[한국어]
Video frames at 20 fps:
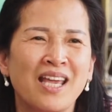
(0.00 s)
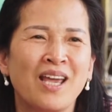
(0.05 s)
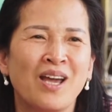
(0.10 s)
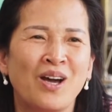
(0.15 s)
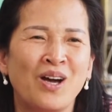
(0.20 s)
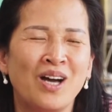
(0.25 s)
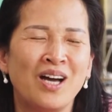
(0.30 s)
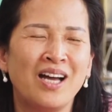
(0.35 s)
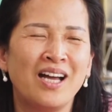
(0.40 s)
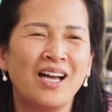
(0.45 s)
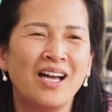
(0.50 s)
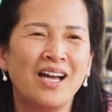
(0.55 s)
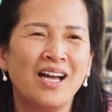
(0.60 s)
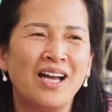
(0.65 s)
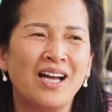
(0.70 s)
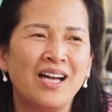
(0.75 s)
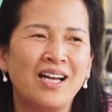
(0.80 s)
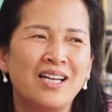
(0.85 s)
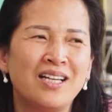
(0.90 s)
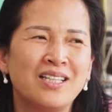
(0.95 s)
해요.
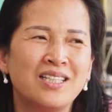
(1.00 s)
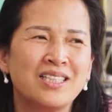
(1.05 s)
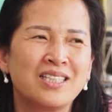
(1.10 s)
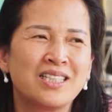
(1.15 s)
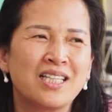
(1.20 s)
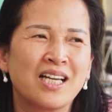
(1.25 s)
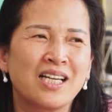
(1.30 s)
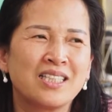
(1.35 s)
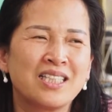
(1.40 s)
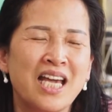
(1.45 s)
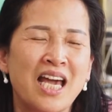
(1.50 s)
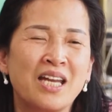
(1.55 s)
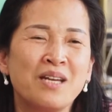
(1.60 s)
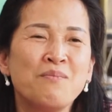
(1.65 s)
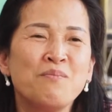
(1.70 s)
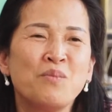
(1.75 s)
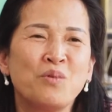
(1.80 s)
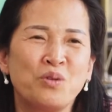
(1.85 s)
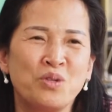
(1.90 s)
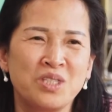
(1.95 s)
제가
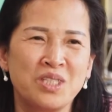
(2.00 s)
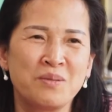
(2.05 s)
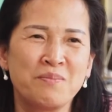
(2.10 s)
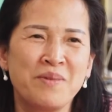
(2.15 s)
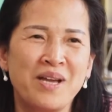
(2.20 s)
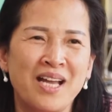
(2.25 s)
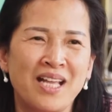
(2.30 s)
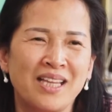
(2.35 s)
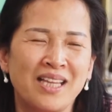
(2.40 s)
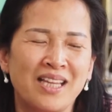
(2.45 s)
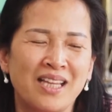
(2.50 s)
잘은 모르지만